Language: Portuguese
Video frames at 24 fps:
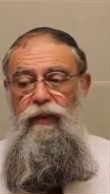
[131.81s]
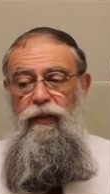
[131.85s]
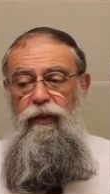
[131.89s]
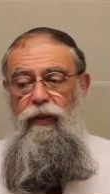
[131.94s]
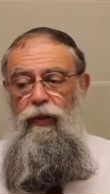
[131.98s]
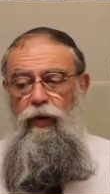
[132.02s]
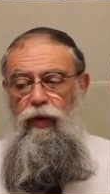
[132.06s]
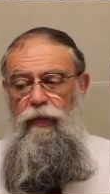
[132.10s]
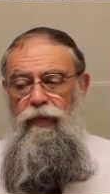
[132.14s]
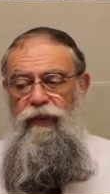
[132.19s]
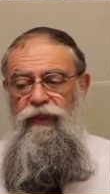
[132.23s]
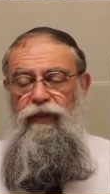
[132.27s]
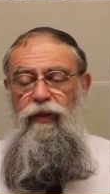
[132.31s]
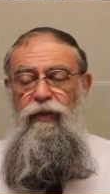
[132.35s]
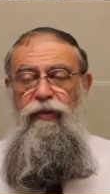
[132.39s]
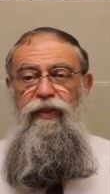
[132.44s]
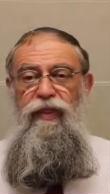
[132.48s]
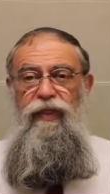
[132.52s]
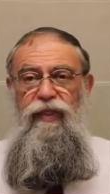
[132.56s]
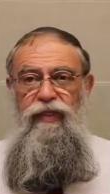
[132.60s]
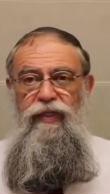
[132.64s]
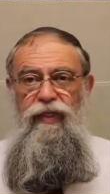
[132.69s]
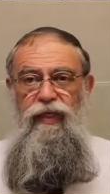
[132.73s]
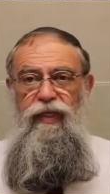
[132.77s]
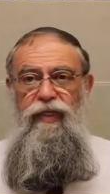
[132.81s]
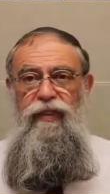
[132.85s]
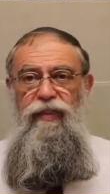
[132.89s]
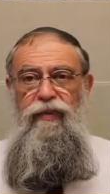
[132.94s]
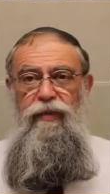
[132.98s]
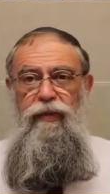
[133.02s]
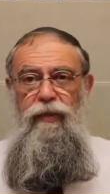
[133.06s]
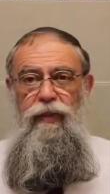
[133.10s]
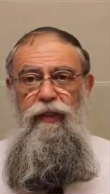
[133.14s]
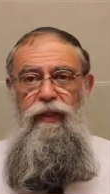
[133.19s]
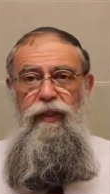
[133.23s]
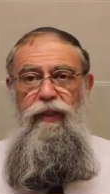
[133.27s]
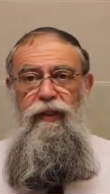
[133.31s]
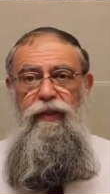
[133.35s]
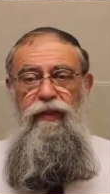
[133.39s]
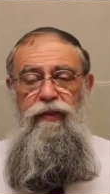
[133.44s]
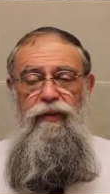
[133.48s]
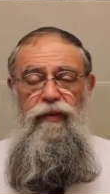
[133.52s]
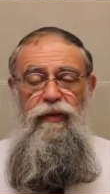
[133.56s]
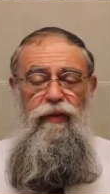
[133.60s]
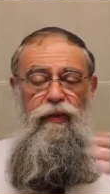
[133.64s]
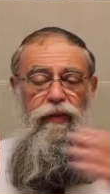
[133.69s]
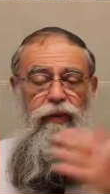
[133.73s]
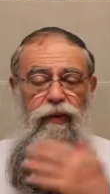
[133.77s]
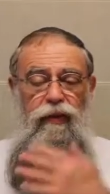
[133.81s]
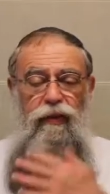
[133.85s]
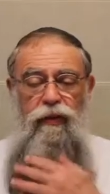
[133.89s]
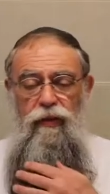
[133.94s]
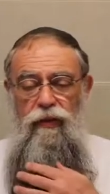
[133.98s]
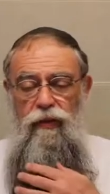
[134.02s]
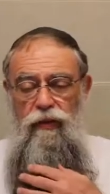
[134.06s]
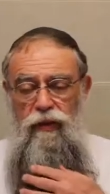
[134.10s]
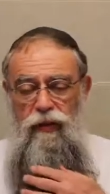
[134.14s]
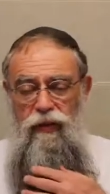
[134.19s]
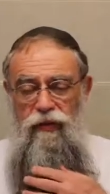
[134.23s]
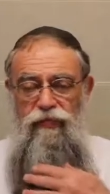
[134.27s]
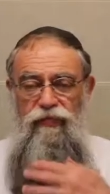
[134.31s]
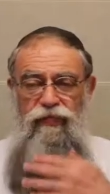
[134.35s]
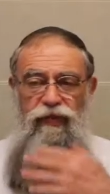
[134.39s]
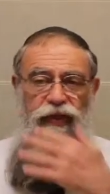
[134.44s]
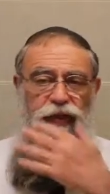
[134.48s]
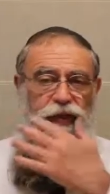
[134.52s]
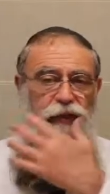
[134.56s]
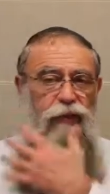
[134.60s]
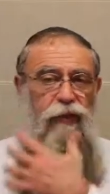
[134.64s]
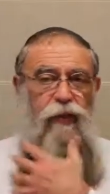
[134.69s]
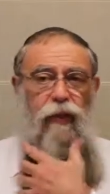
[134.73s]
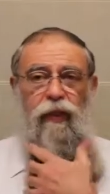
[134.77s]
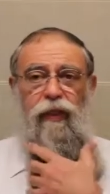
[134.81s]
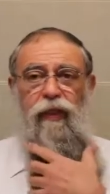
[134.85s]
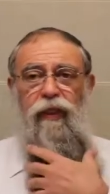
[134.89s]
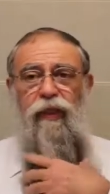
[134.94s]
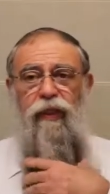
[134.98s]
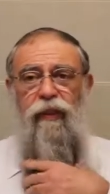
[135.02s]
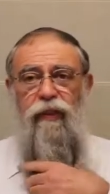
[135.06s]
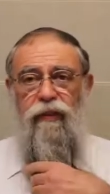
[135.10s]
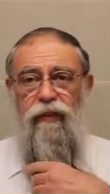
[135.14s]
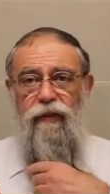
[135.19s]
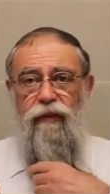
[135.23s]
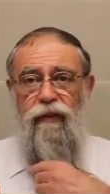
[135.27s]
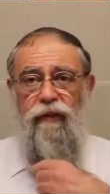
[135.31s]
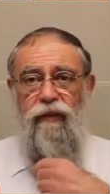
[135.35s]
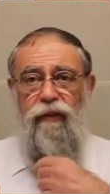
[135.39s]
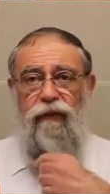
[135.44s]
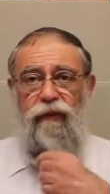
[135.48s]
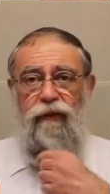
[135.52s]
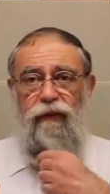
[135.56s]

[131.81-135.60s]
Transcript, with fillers: cometeu transgressões, infrações,